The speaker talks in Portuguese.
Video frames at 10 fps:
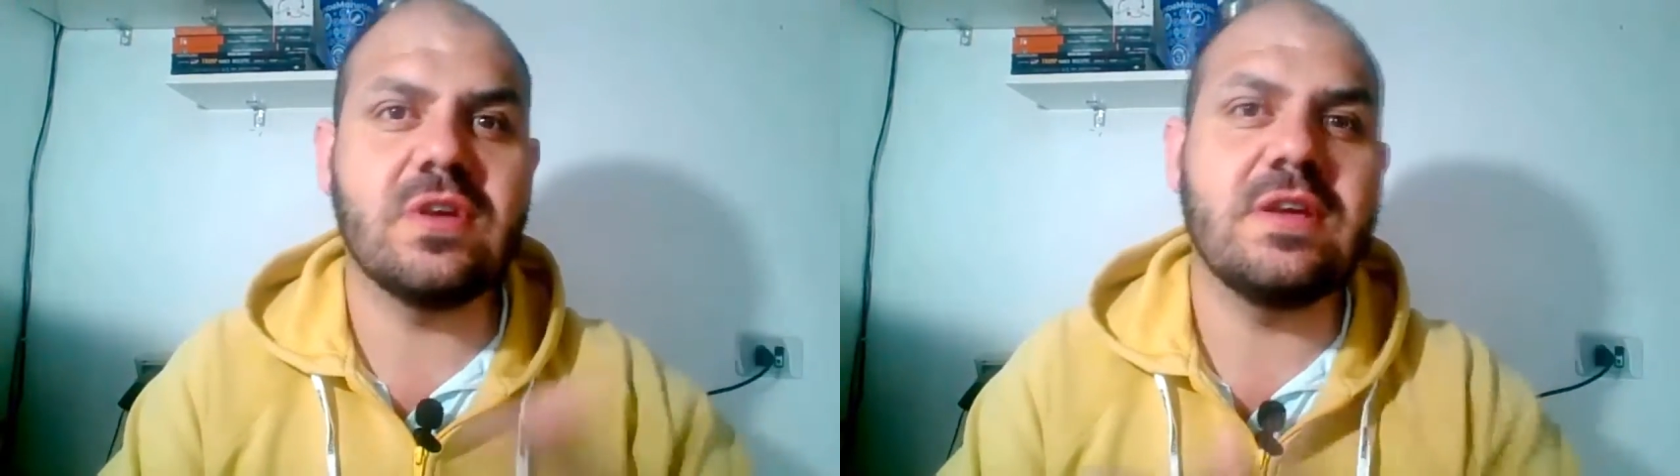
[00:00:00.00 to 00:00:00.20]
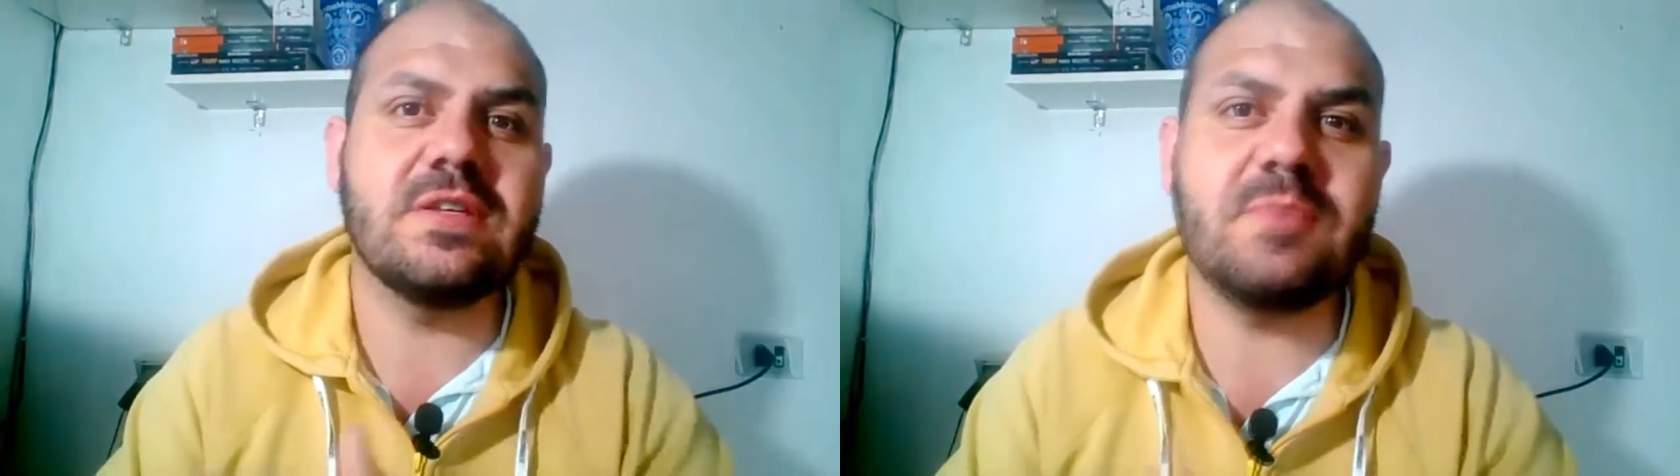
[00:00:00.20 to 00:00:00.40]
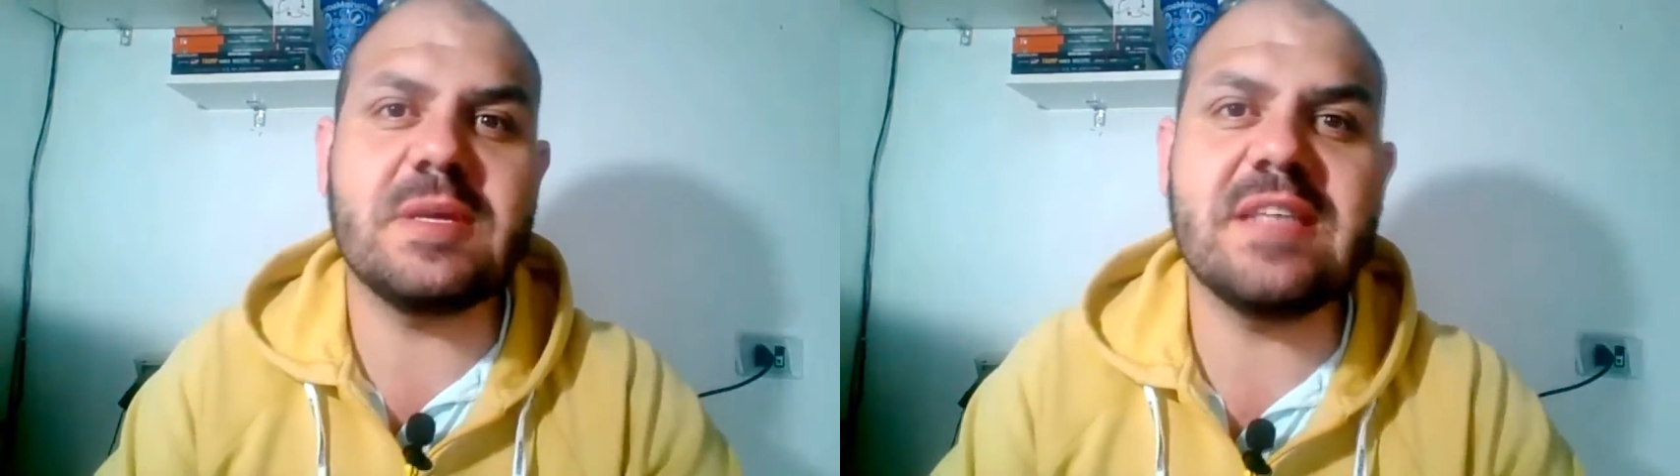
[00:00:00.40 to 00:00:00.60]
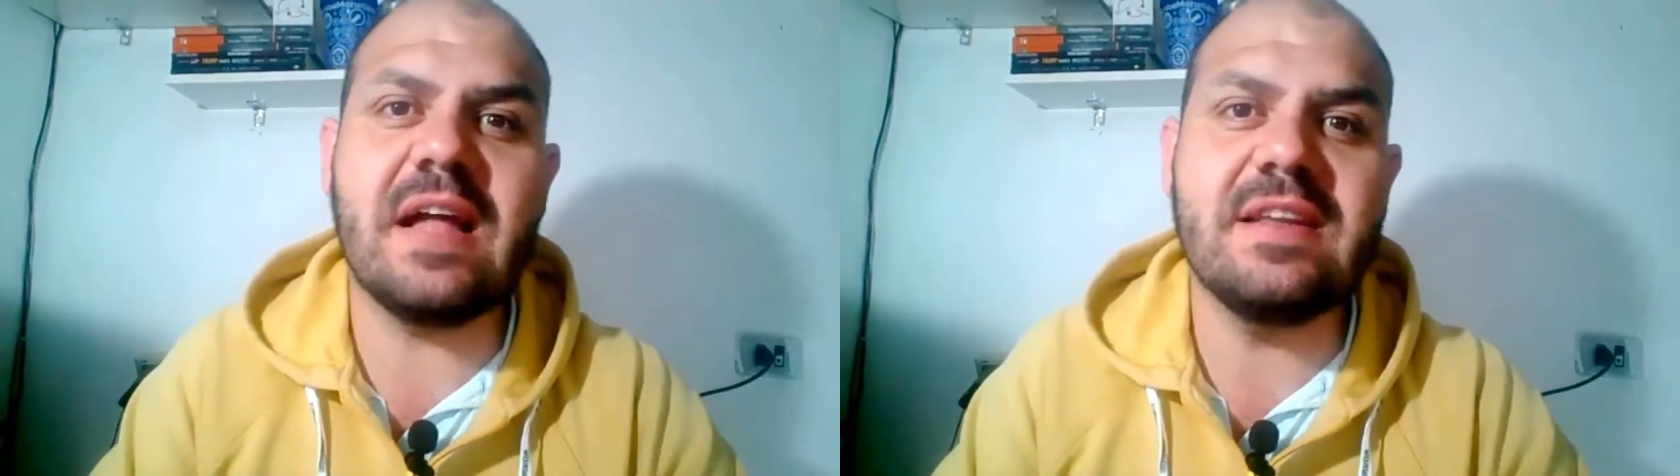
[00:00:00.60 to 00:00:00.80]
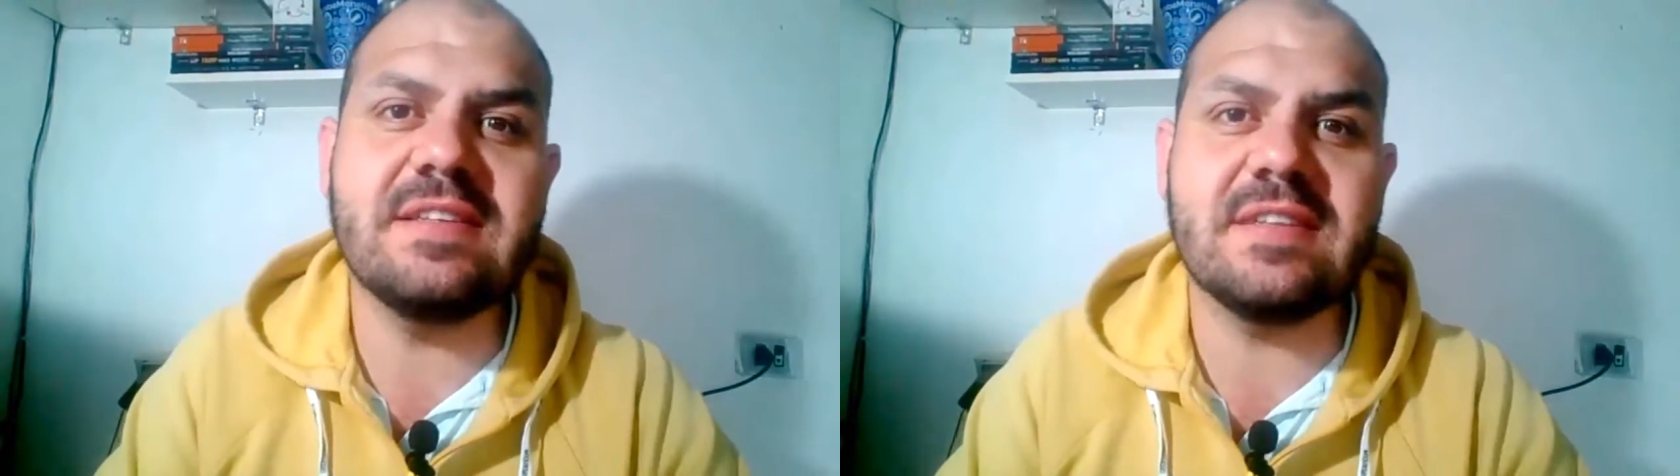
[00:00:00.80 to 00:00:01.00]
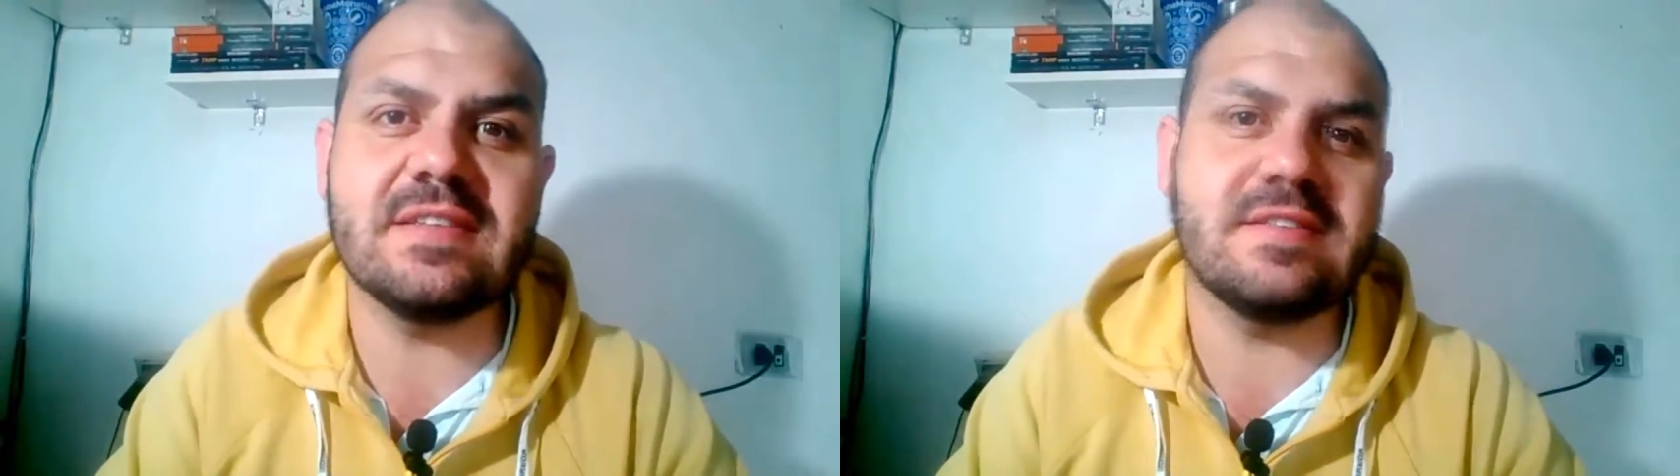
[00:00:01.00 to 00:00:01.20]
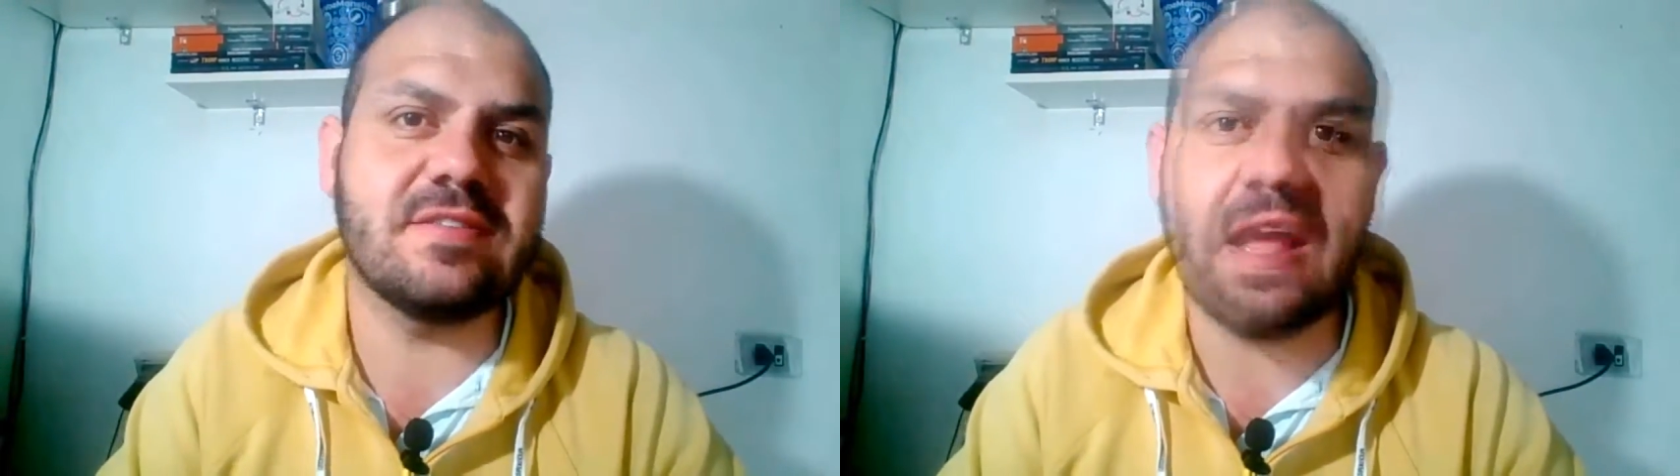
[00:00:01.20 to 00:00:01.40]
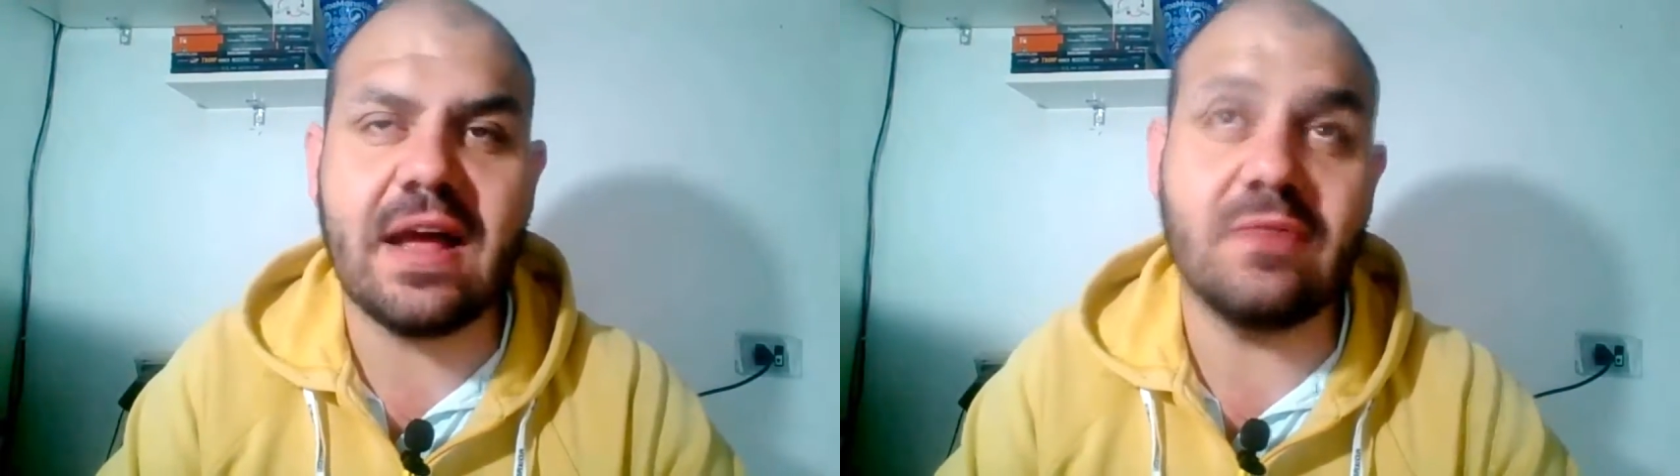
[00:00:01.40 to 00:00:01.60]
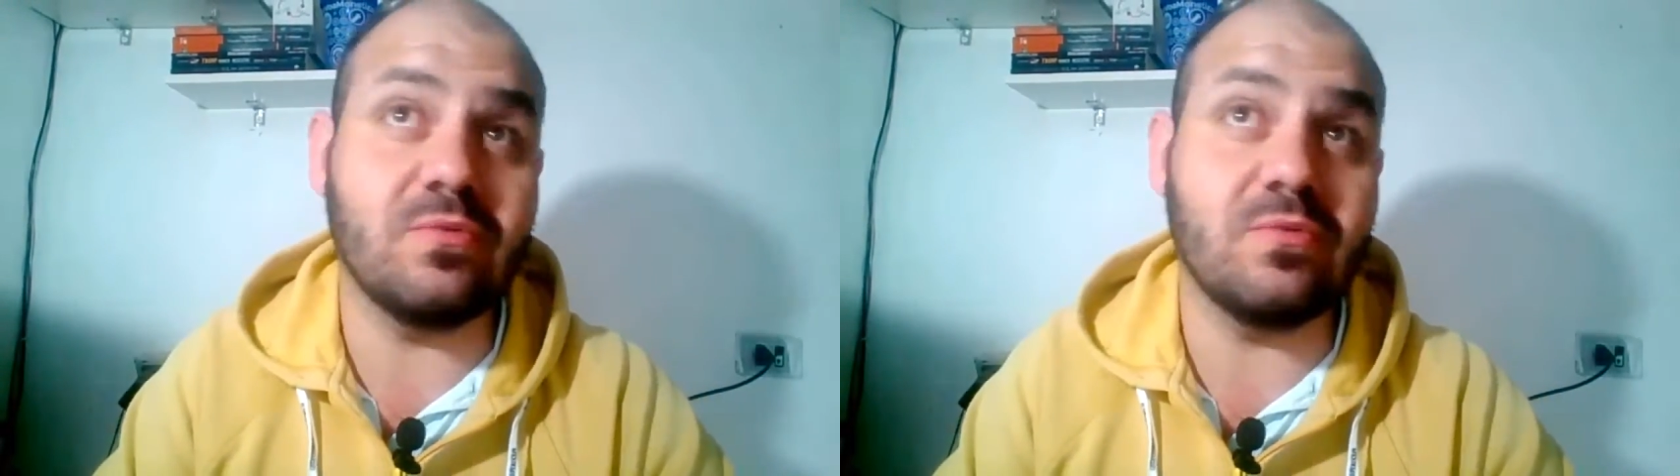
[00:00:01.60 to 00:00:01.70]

especialistas já.